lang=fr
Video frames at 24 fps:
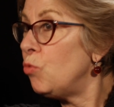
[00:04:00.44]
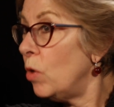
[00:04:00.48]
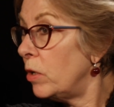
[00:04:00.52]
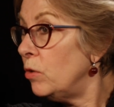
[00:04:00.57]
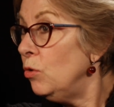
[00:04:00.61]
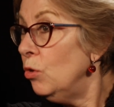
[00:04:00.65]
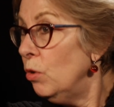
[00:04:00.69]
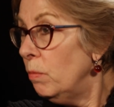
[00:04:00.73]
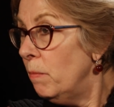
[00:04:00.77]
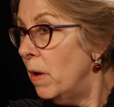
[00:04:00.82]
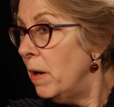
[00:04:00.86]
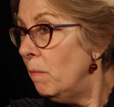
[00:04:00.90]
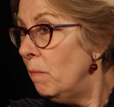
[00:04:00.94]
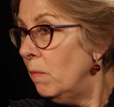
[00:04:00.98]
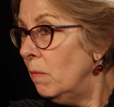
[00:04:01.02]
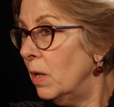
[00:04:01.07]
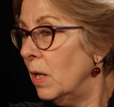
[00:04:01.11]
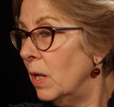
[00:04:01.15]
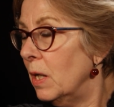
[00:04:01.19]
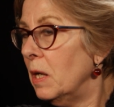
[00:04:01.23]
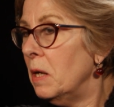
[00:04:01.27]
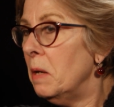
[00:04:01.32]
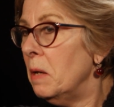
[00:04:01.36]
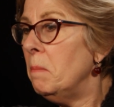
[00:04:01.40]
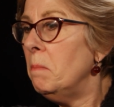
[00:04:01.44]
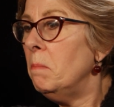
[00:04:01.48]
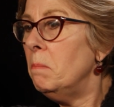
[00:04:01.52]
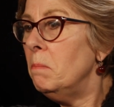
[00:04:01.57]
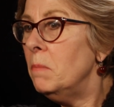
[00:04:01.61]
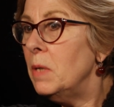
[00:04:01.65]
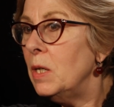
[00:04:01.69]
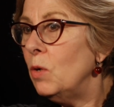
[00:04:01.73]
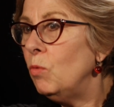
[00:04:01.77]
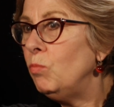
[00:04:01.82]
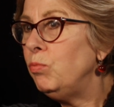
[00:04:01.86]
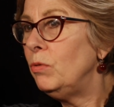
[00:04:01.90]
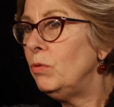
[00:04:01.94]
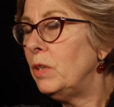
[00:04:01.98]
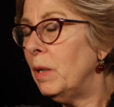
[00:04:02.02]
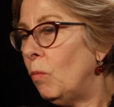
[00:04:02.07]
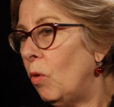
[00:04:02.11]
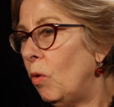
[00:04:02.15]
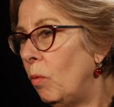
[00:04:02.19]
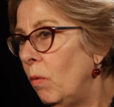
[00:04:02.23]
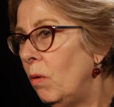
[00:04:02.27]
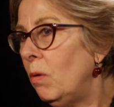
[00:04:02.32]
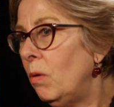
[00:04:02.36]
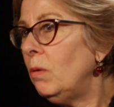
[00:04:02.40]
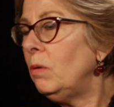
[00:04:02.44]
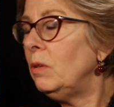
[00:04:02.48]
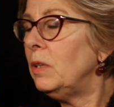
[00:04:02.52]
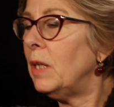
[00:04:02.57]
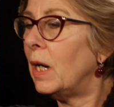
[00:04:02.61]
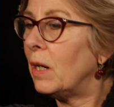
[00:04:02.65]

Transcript: joyeux même. Mais au bout d'un moment,